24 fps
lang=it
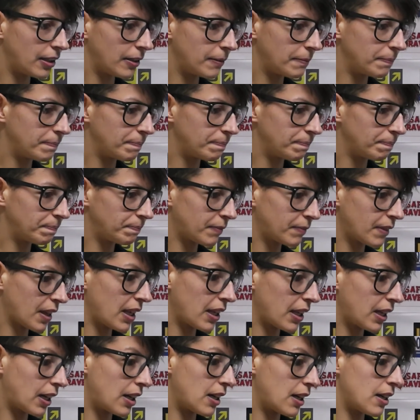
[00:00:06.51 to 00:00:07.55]
ehm,
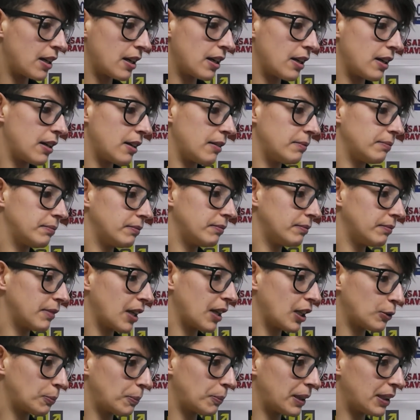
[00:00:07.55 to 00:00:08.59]
era,
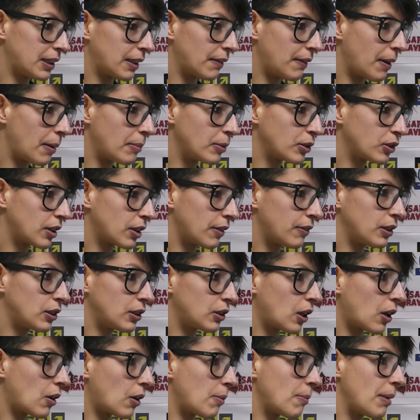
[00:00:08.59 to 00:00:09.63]
aspettavamo questa
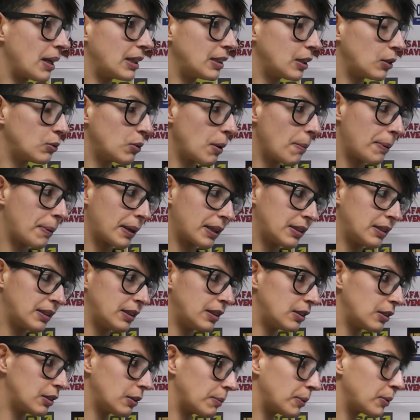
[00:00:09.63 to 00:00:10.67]
vittoria ormai da due
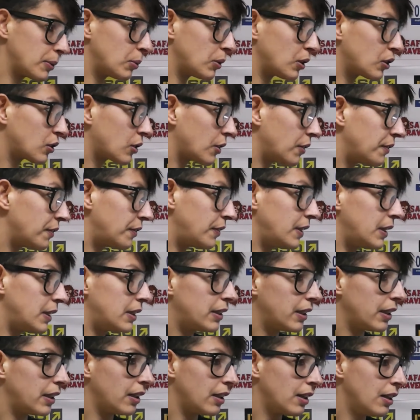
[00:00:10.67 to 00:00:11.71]
partite, dopo due
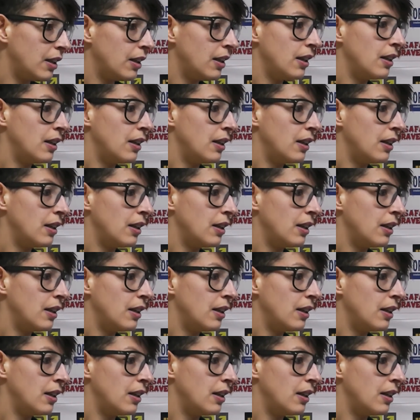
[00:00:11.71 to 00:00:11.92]
sconfitte,